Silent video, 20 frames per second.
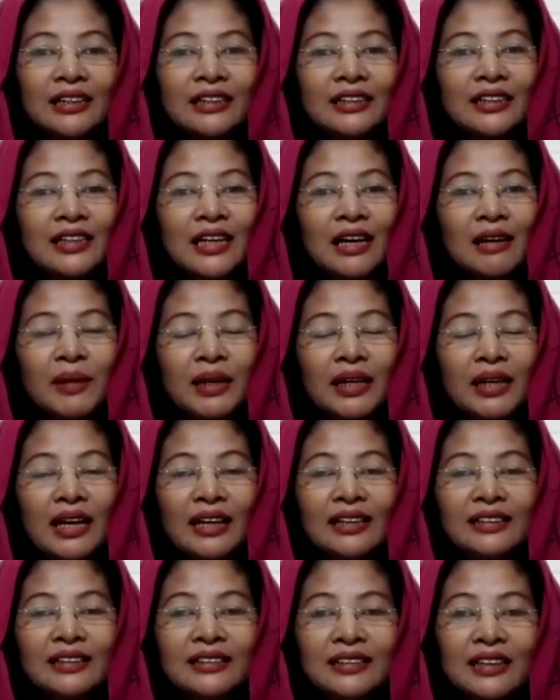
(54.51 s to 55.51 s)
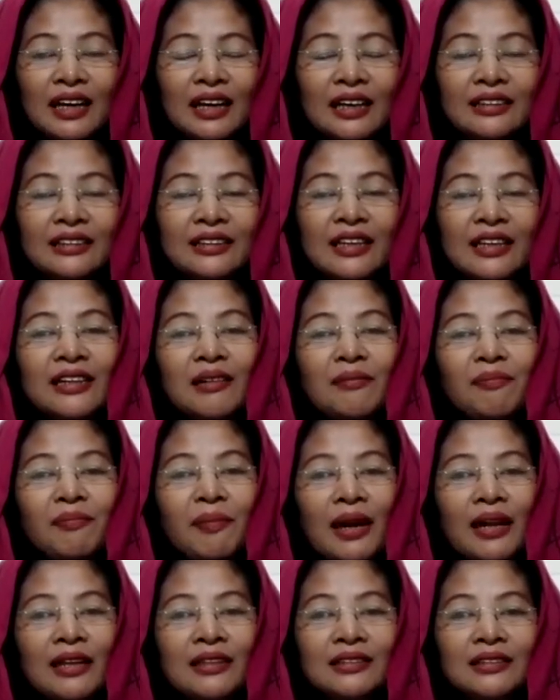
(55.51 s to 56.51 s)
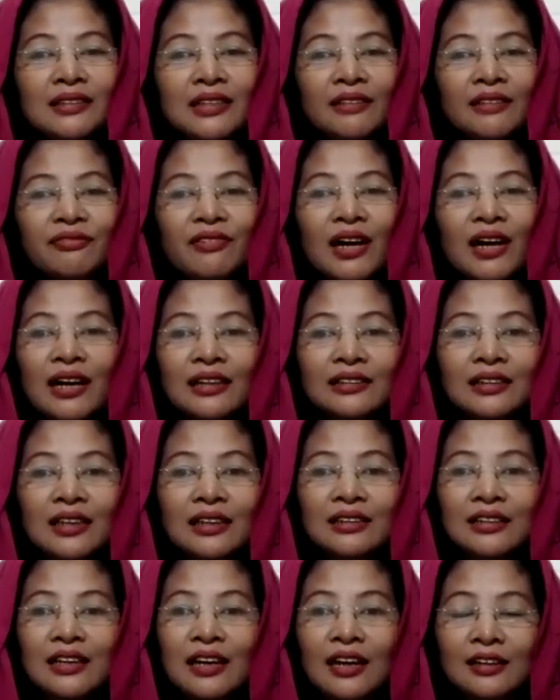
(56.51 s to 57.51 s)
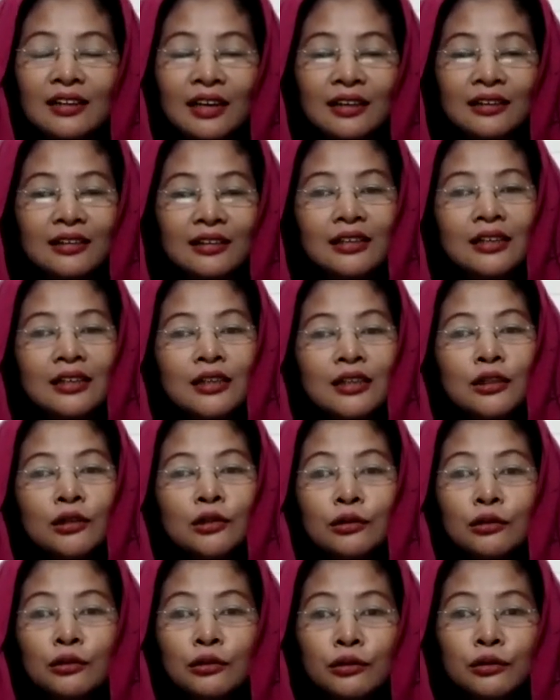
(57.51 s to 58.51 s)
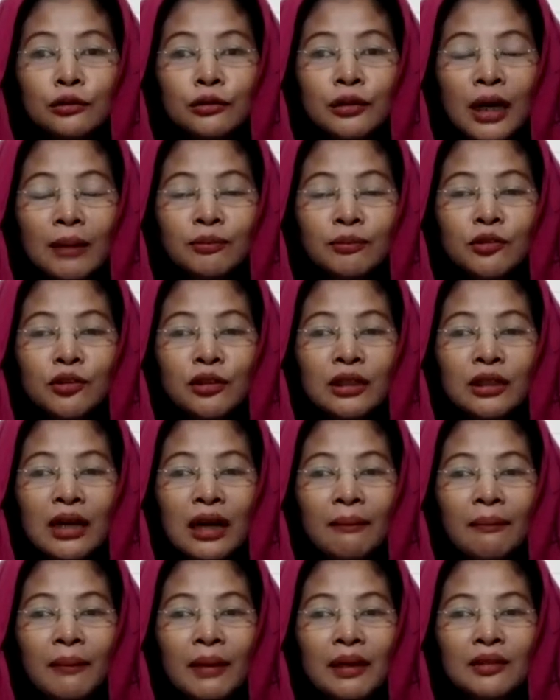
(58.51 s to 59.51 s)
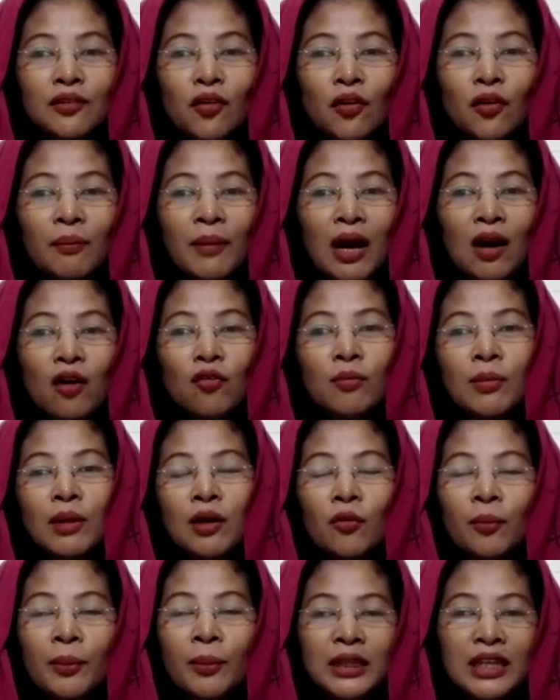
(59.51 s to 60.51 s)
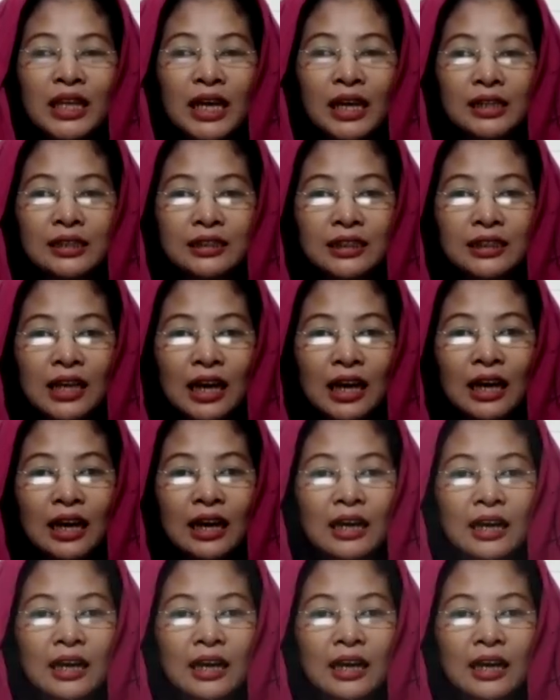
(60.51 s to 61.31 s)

Andika Perkasa dan Kepala Staf Angkatan Darat Dudung Abdul Rahman kok mau mengomentarinya.